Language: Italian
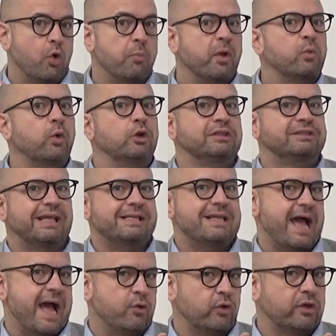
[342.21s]
come quello
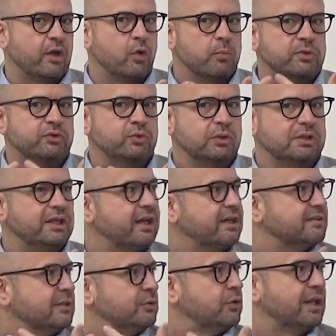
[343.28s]
italiano che come suol
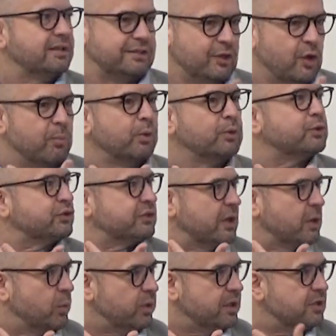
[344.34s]
dire essendo latino è molto
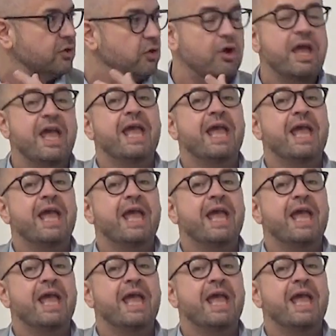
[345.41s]
sanguigno